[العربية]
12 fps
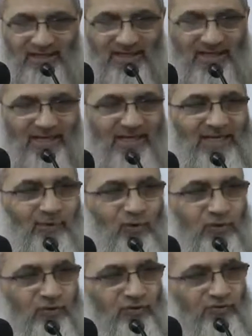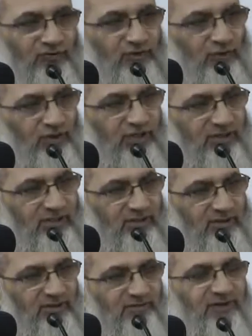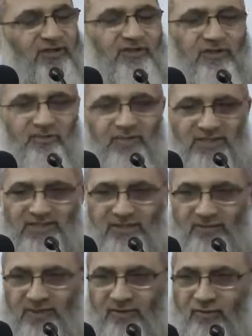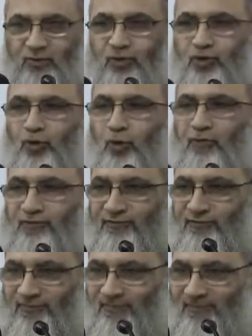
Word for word: يعني احنا موجودين في الدنيا دي فترة من الزمن ضيوف